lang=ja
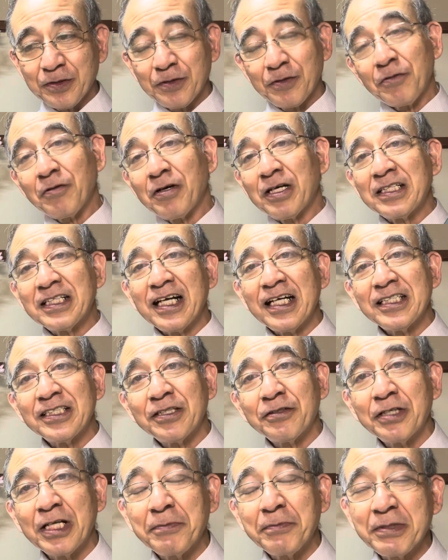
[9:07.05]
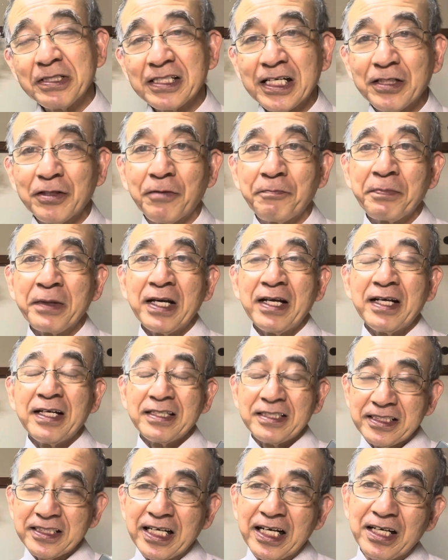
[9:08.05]
とは理解してくれますけど、
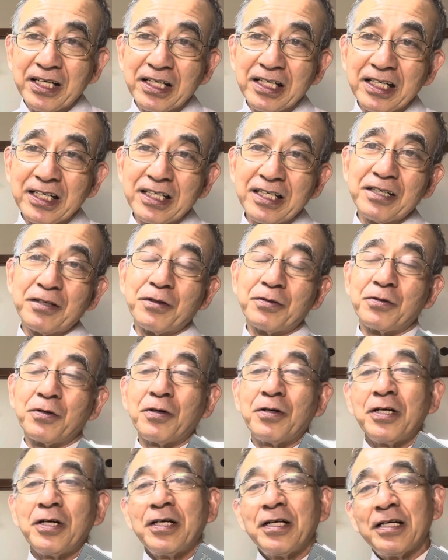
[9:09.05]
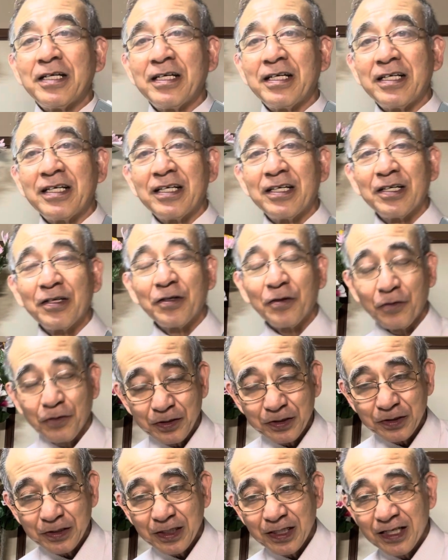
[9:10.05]
実際、えこの、えこ
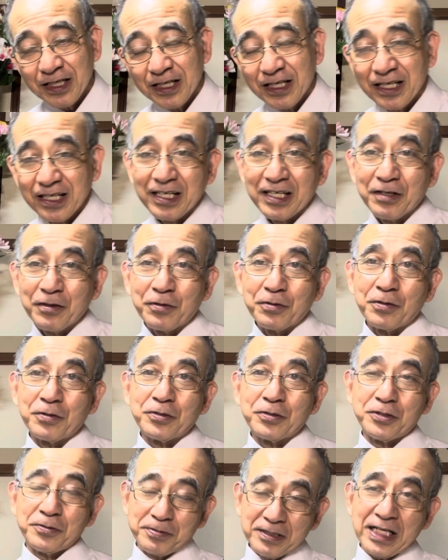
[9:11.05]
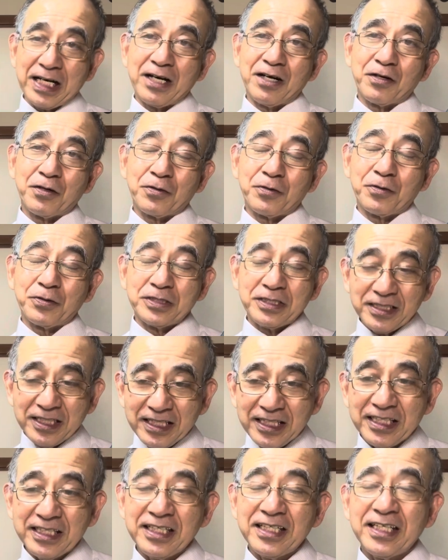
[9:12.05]
えこの自分が個人
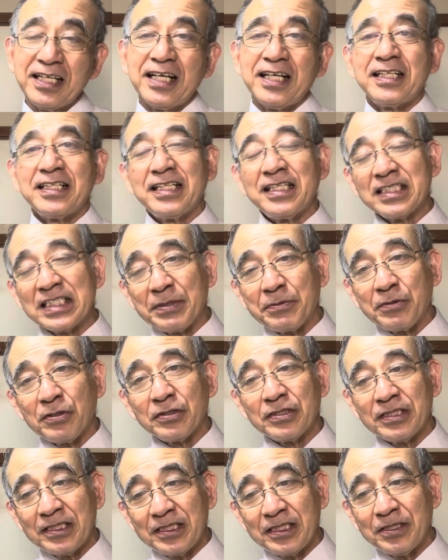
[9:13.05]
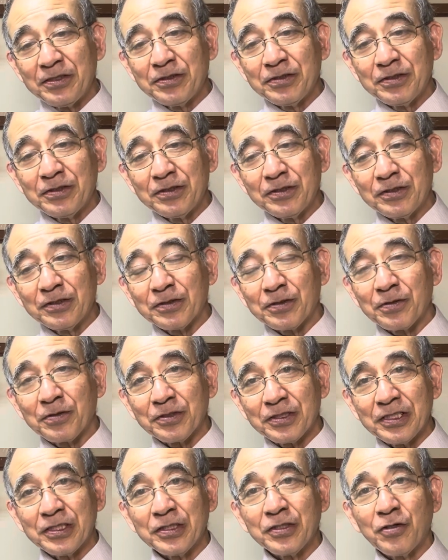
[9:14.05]
的にイエス様を信じるその
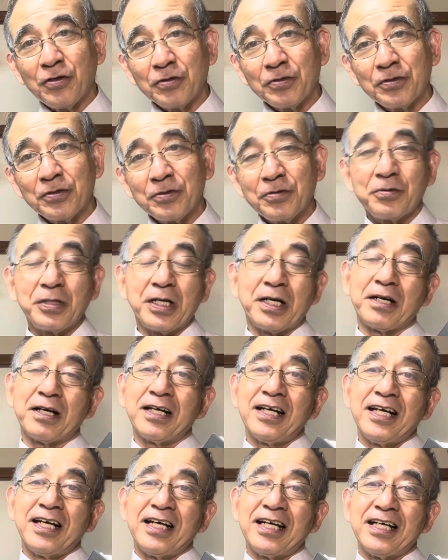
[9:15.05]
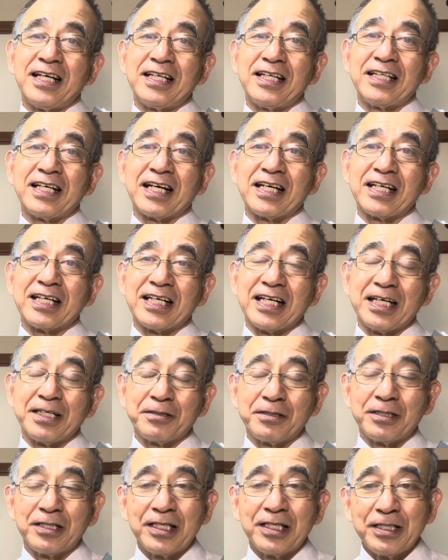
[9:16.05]
信仰というのは、えー、なかなか
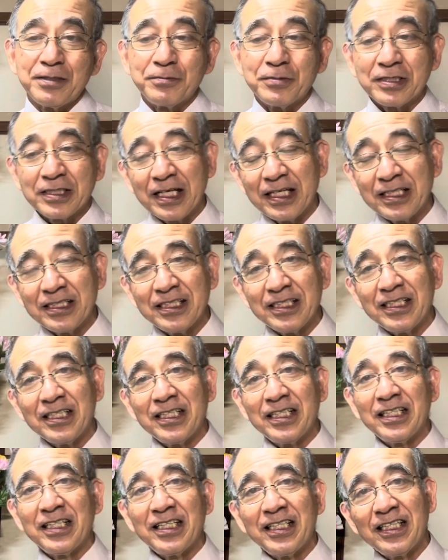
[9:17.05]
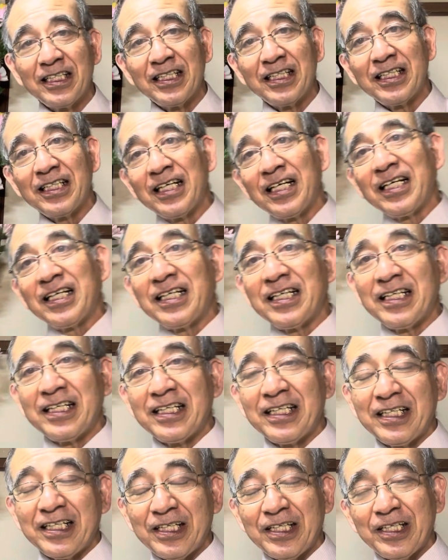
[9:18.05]
難しい、
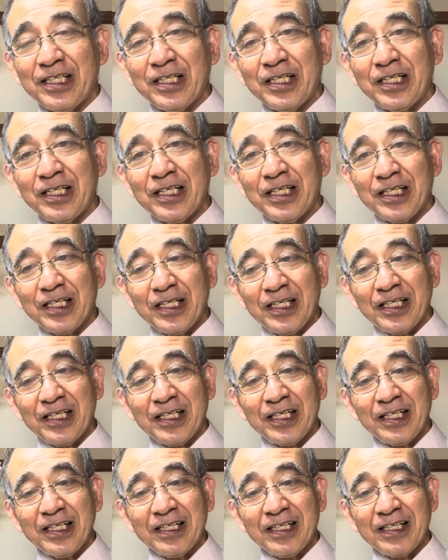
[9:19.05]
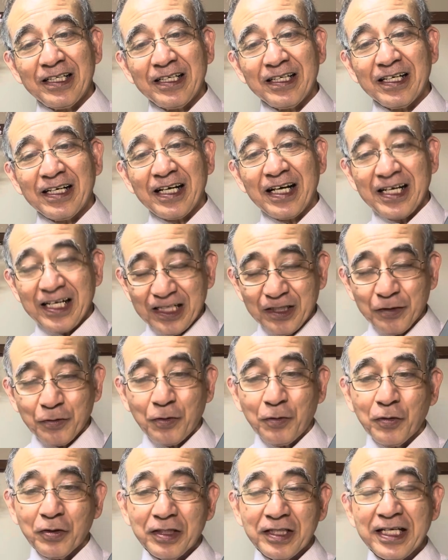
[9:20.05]
えー、かなと
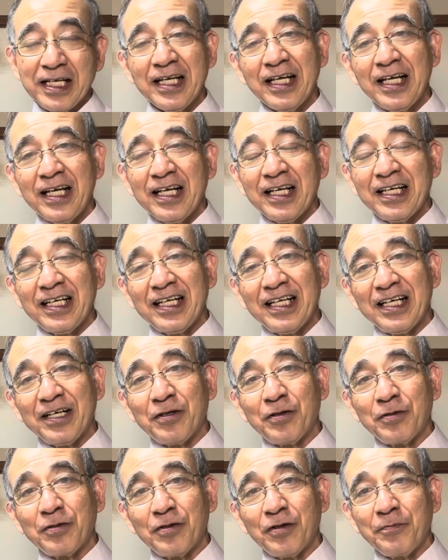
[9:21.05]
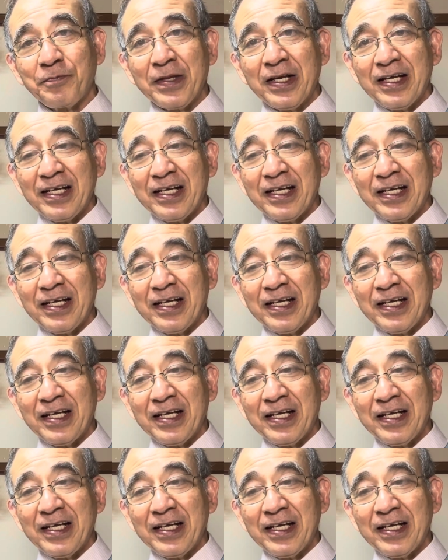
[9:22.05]
思って、えー、この、